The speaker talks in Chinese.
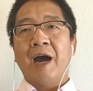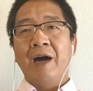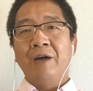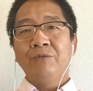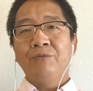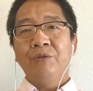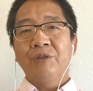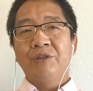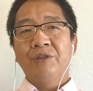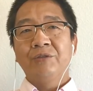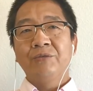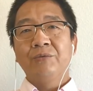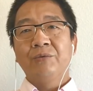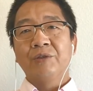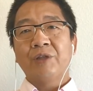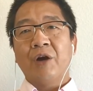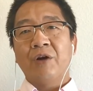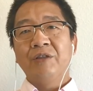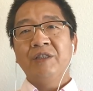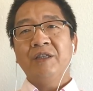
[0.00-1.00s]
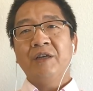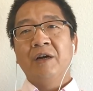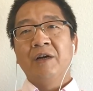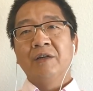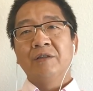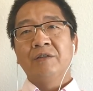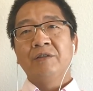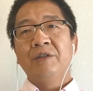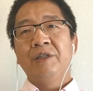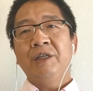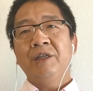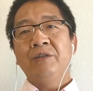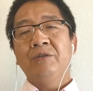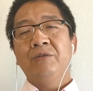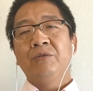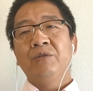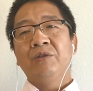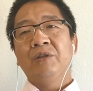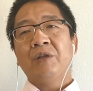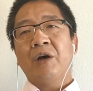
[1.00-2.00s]
长驱直入到
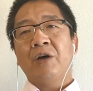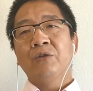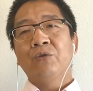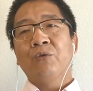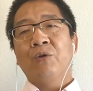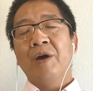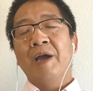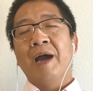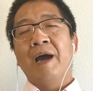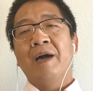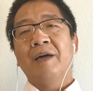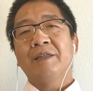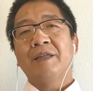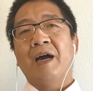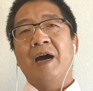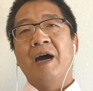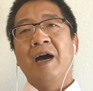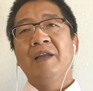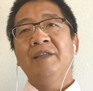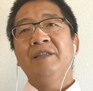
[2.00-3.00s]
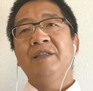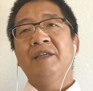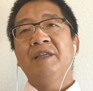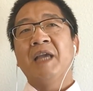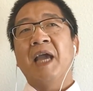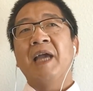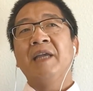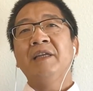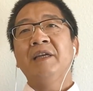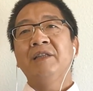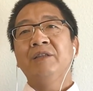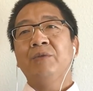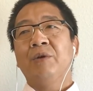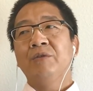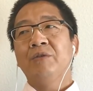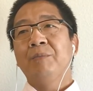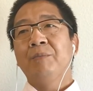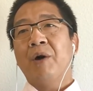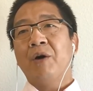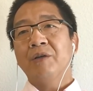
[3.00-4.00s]
印到洛阳和长安这些炎热
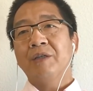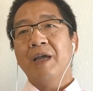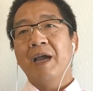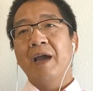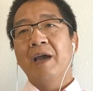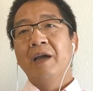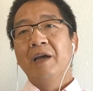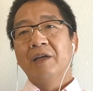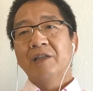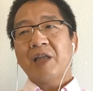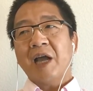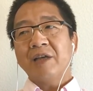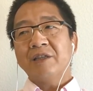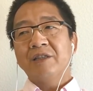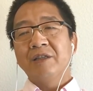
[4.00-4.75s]
的地方去冒险。